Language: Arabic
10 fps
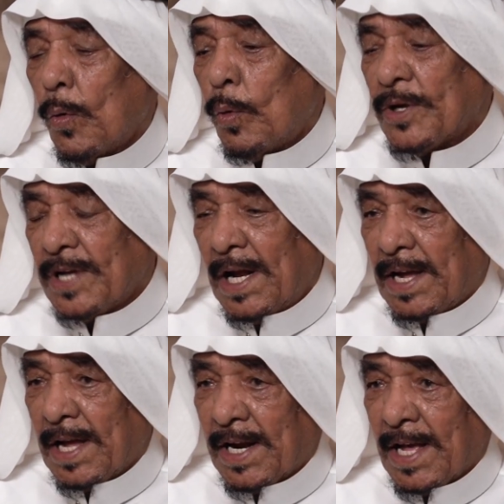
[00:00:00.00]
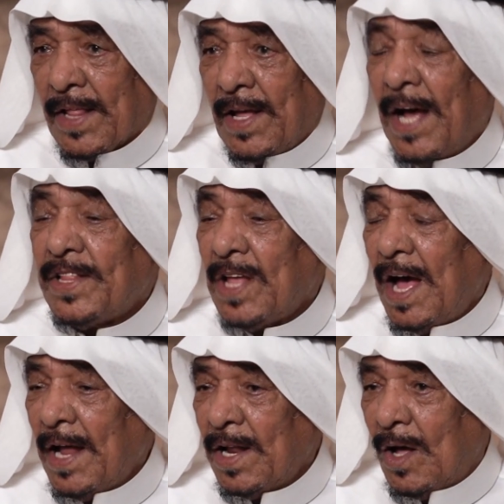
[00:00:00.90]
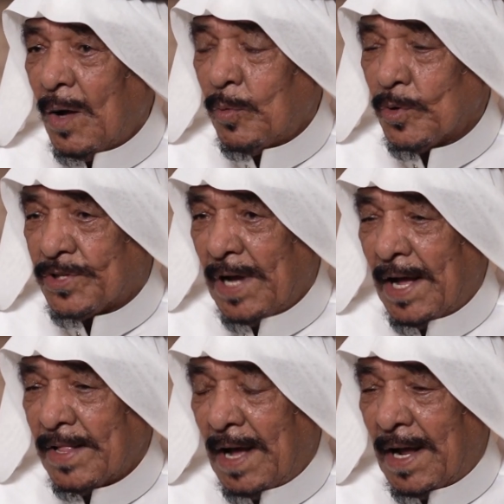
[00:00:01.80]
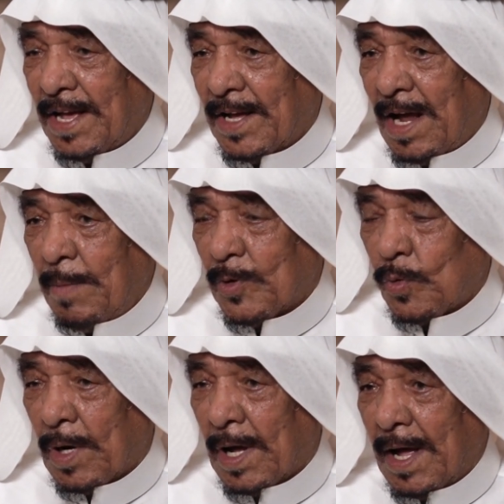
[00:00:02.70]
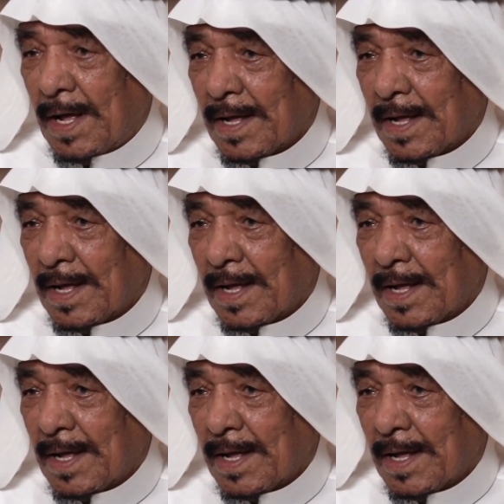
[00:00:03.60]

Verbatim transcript: وسلك الرياضة حتى أن أبو سعد عليه رحمة الله